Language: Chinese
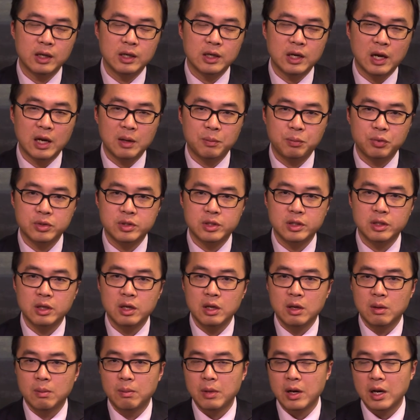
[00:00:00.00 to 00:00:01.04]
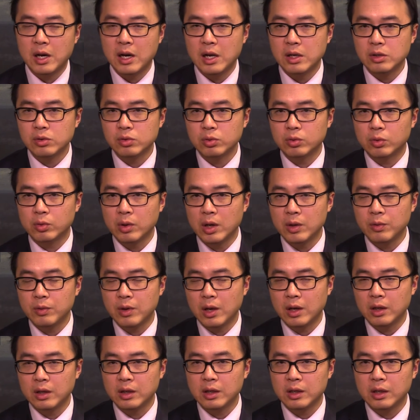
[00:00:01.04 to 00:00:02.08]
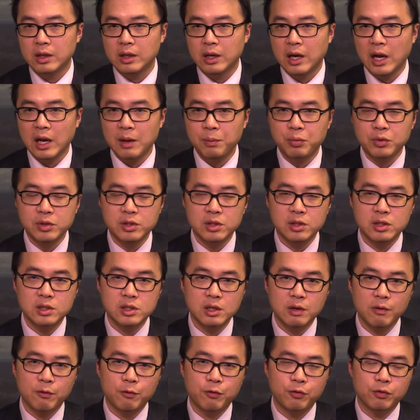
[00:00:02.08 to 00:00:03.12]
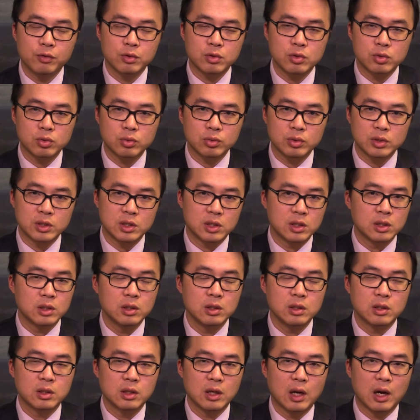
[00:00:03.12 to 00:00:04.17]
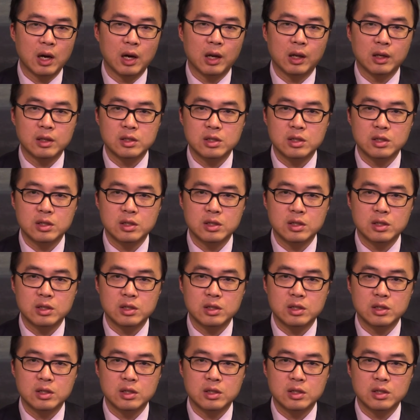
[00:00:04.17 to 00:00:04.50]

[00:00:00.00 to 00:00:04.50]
还不及美联储官员还不是正副主席啊，